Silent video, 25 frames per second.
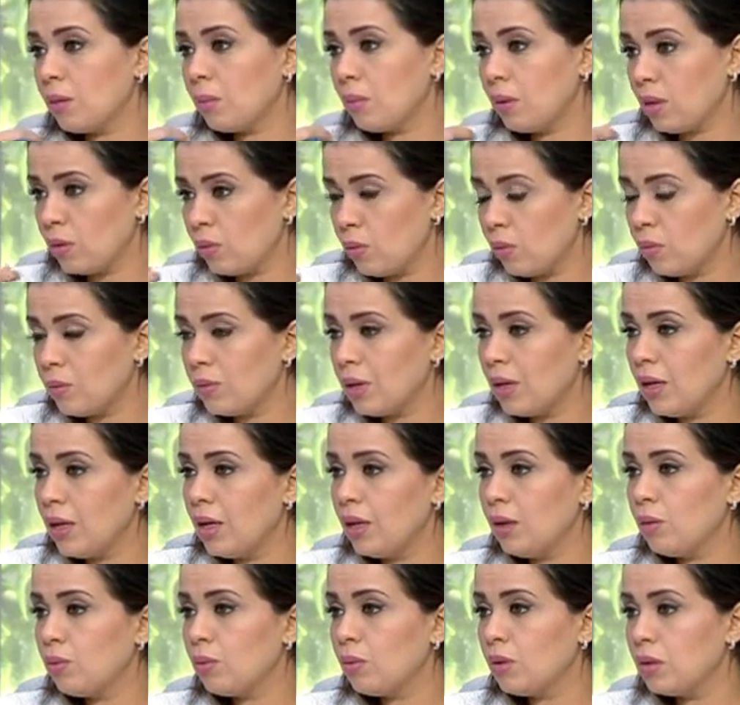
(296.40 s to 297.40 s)
طبعا هم
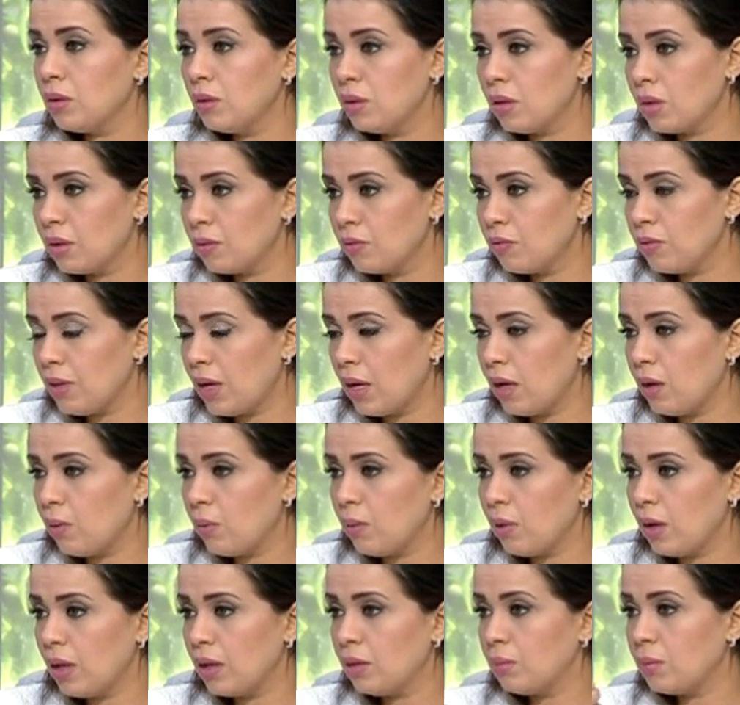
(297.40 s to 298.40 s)
قالوا ان كان في حق
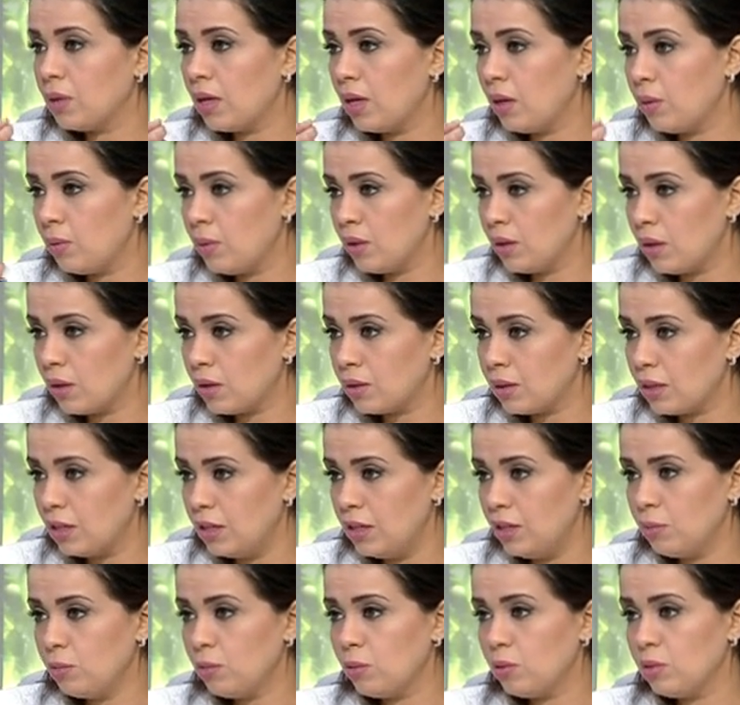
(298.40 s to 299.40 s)
واحد بيحاول
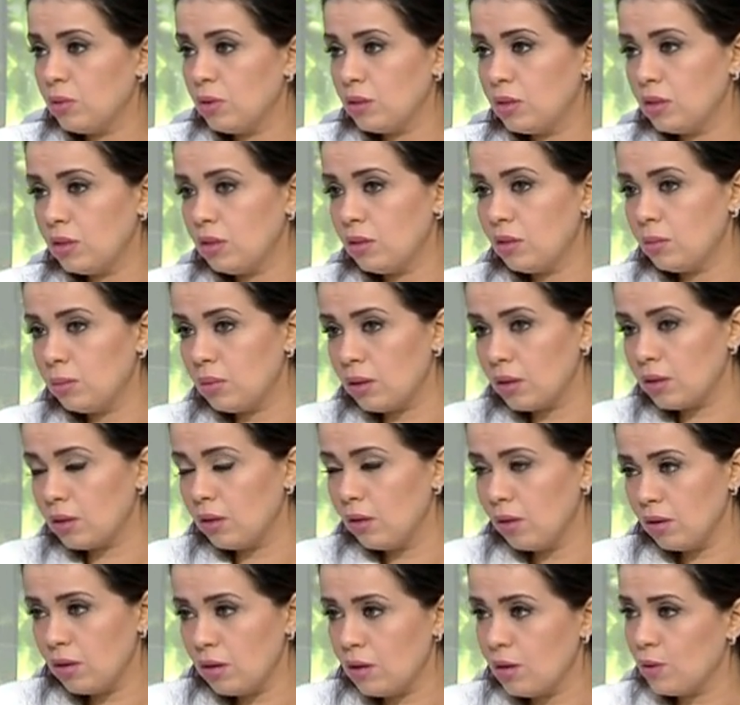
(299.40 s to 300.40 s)
يقتحمه وان دي
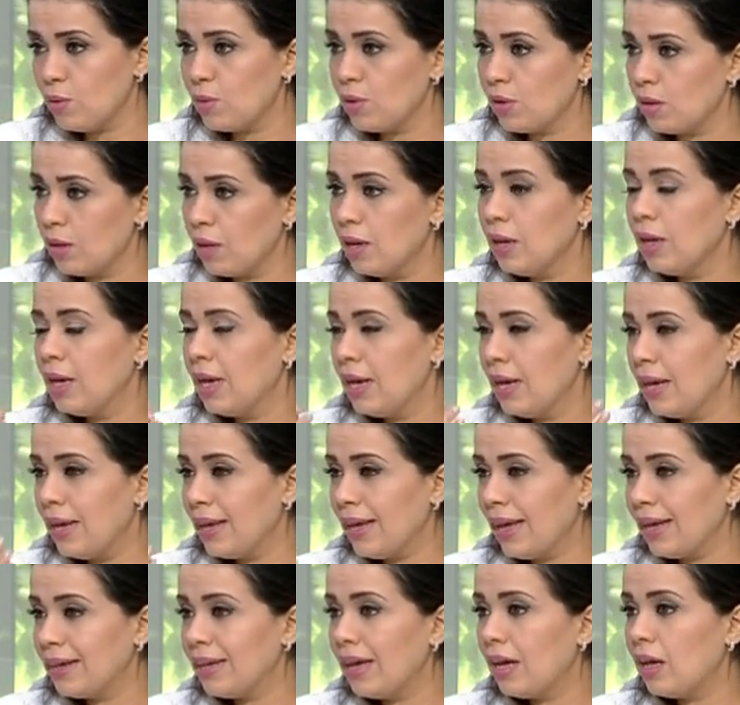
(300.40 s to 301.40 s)
بلطجه وان
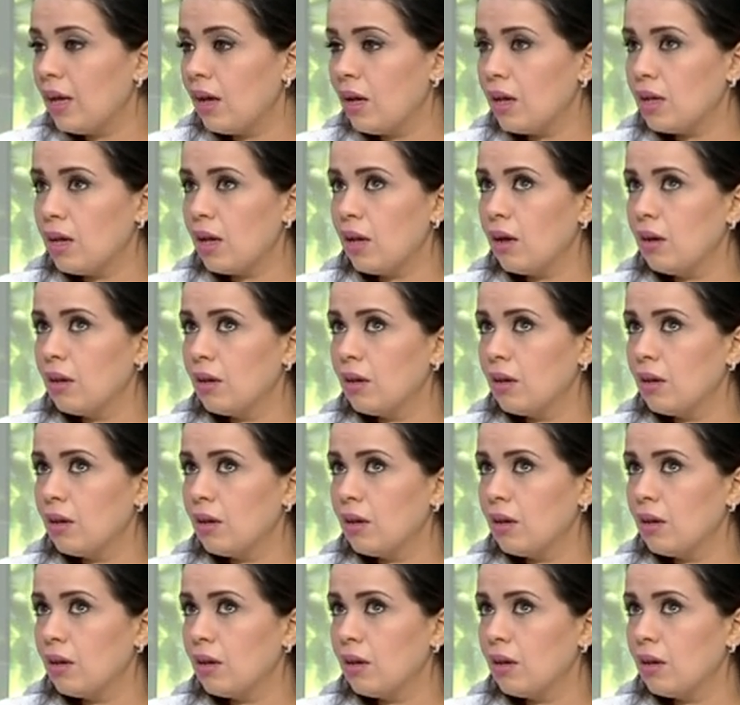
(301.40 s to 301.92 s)
يعني آه، آه،